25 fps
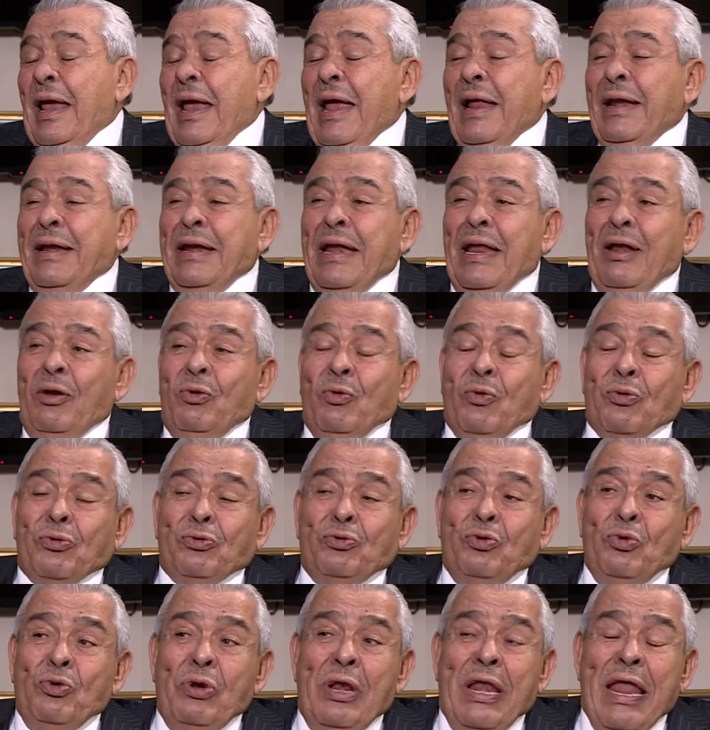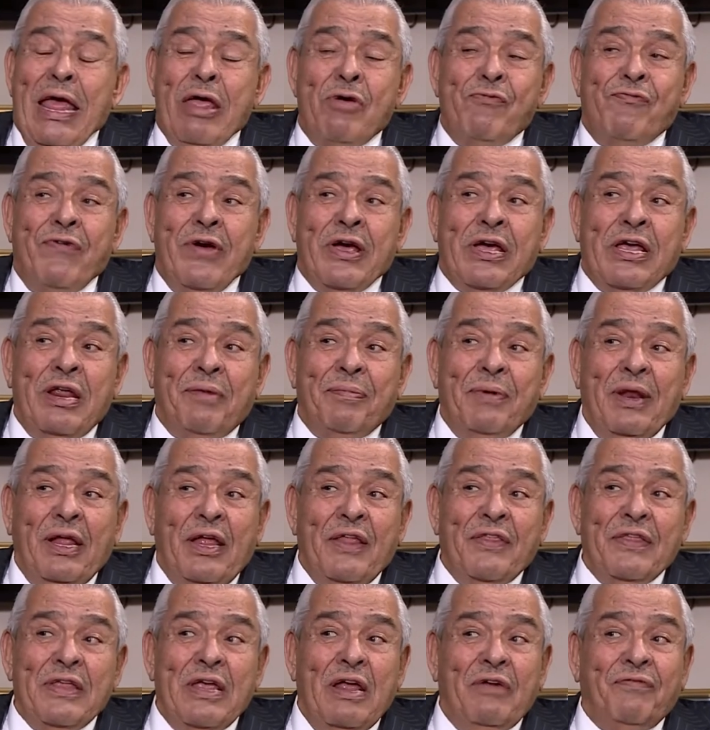أن الأردن لا يفكر
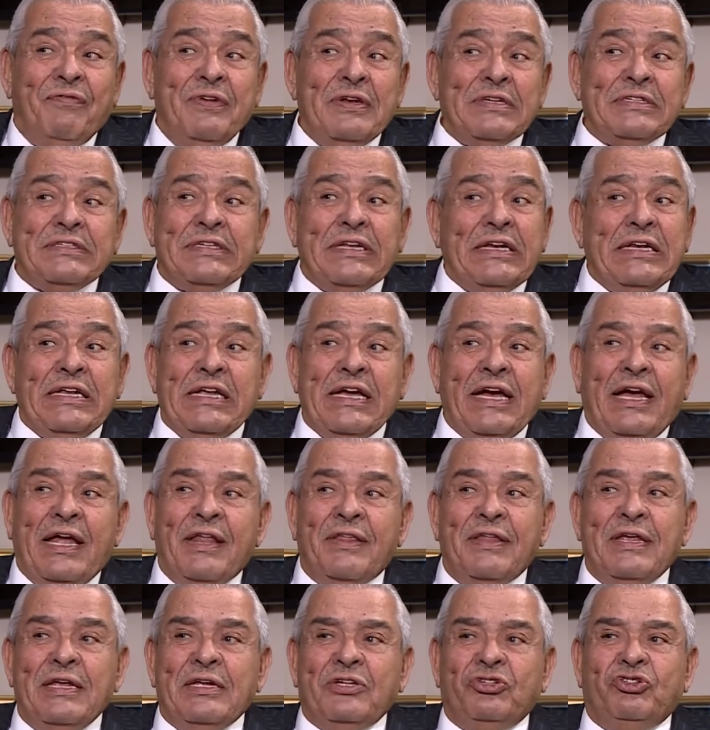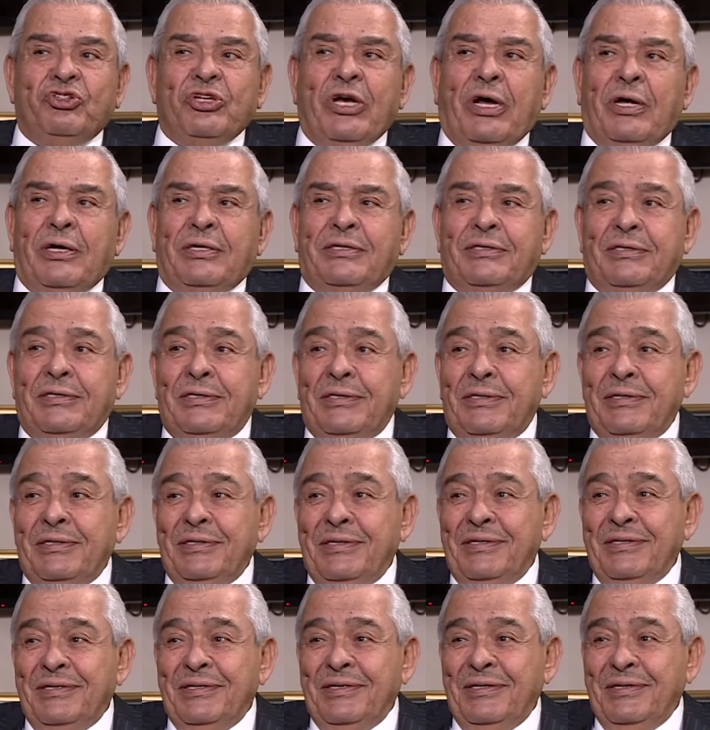بالقضية الفلسطينية قضية جار
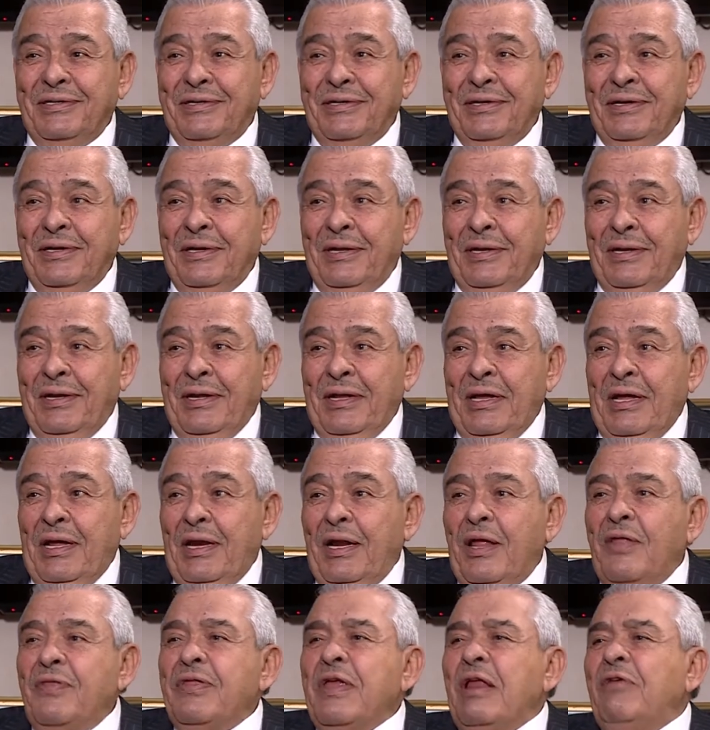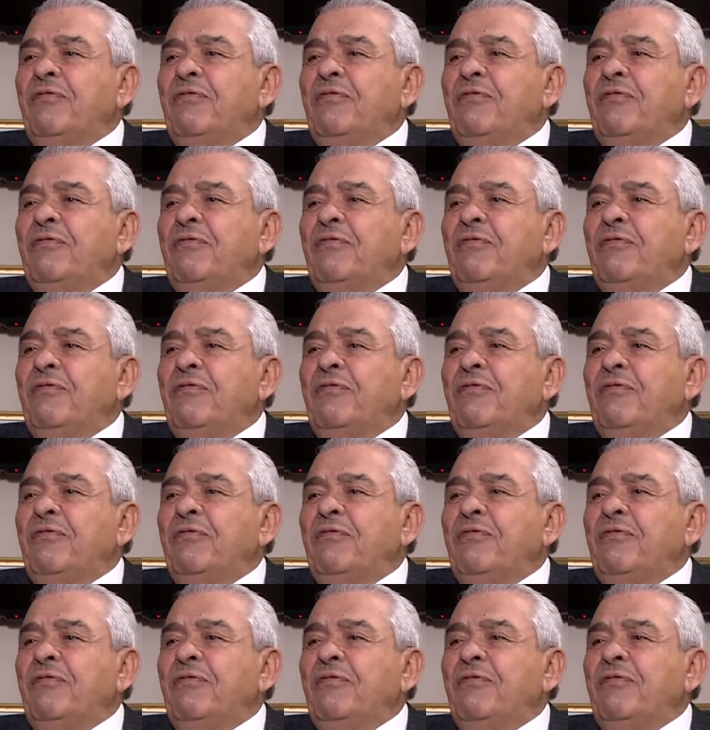القضية